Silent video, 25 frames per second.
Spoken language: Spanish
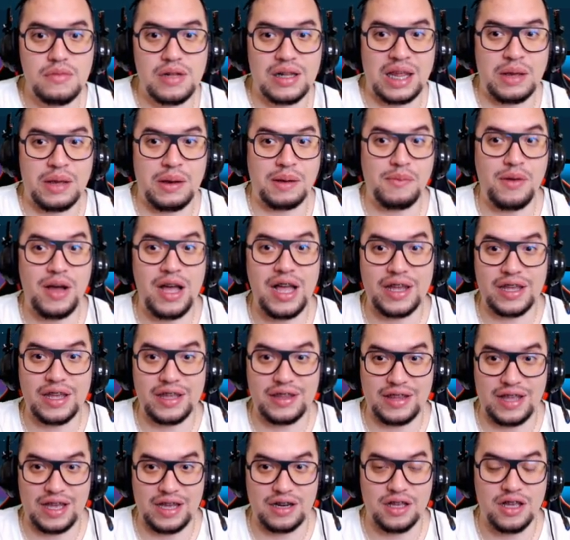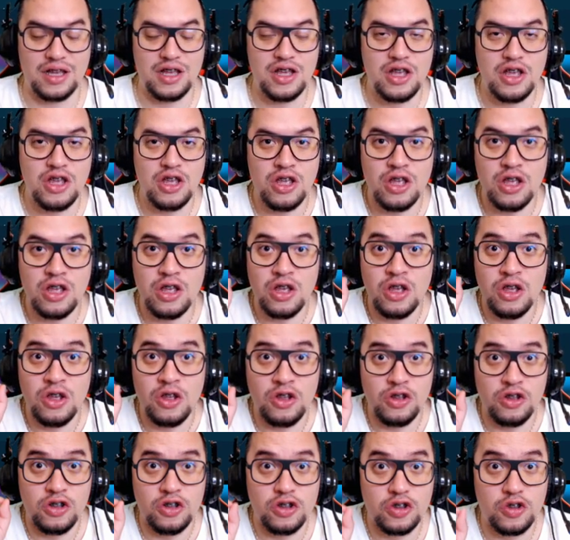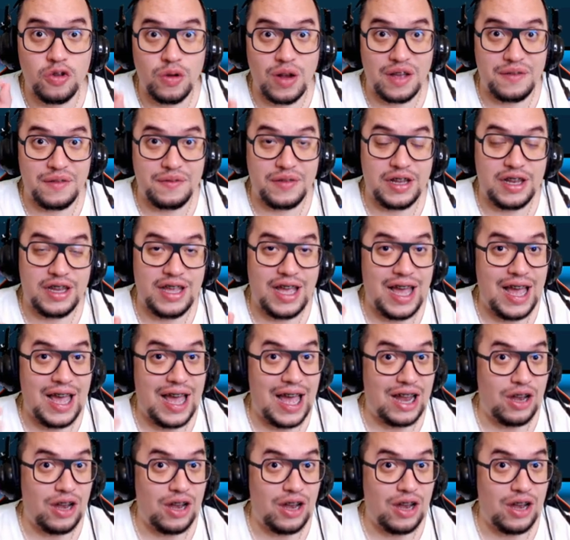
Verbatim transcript: Le vamos a quitar durabilidad